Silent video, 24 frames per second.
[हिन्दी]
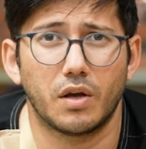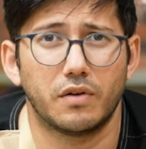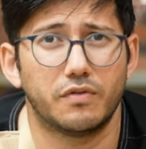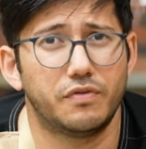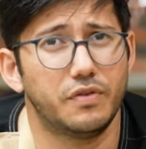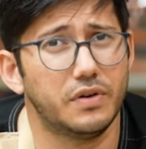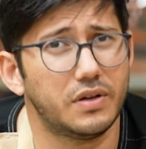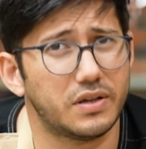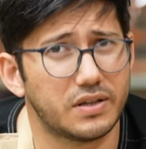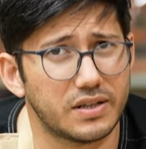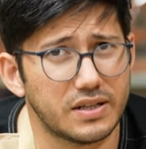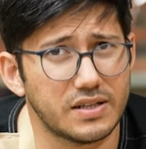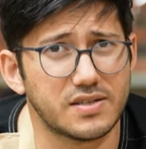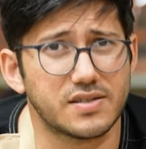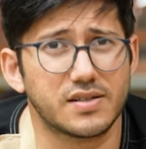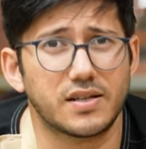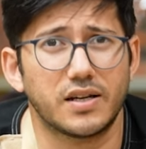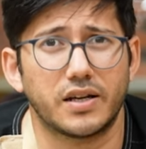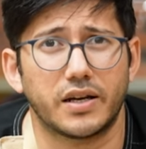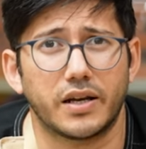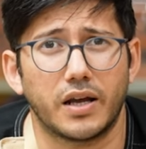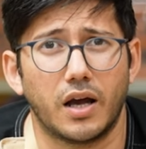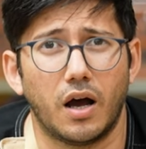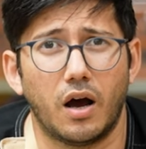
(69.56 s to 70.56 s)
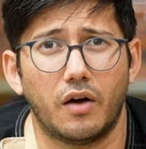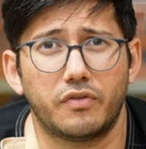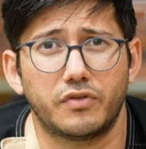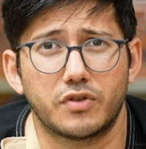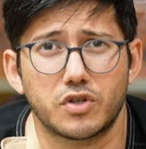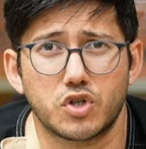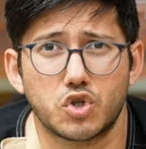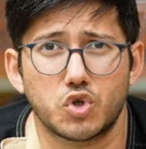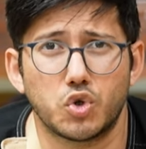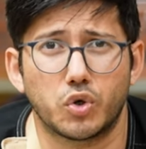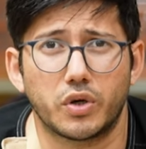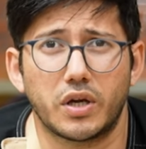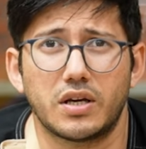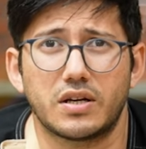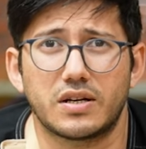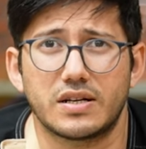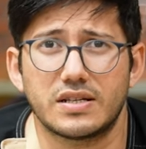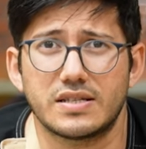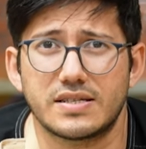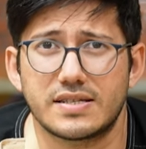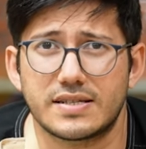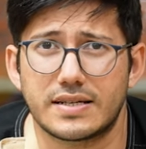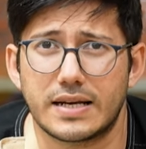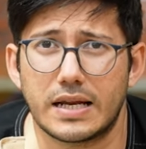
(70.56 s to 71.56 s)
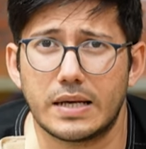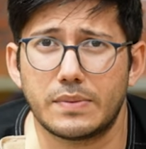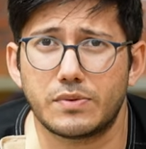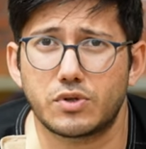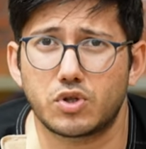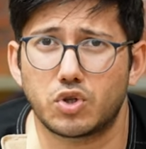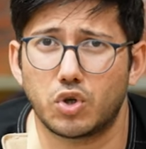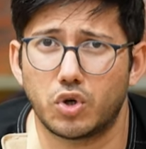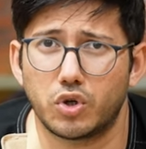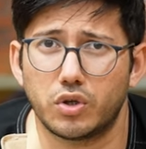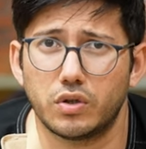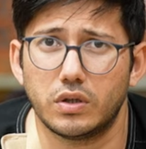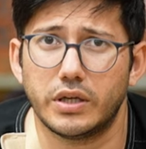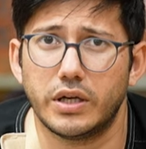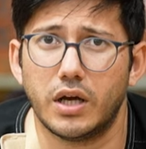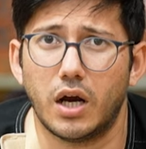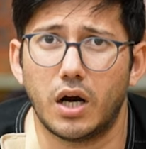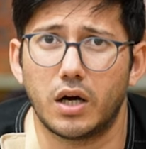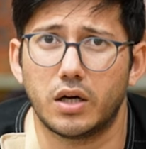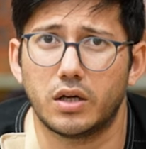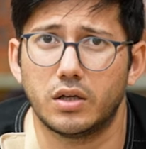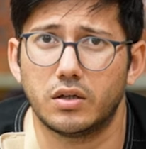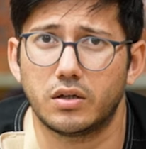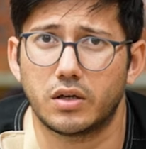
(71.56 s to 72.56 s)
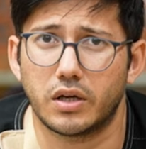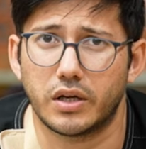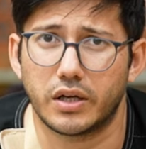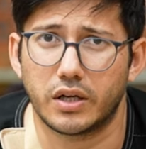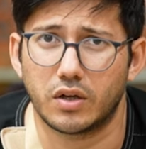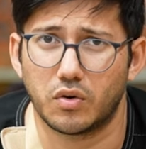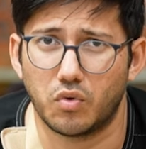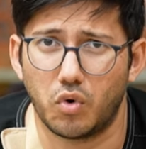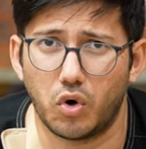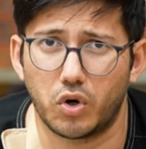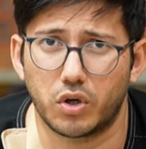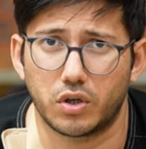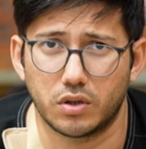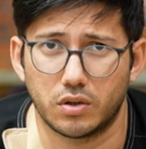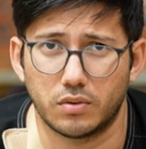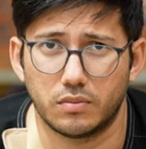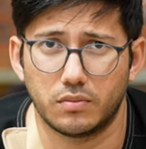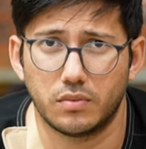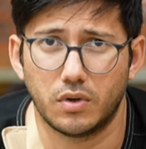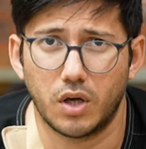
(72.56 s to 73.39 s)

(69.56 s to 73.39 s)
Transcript: फिर रिंस करें आफ्टर सोकिंग रिंस ग्रेप्स थोरोली अंडर रनिंग वाटर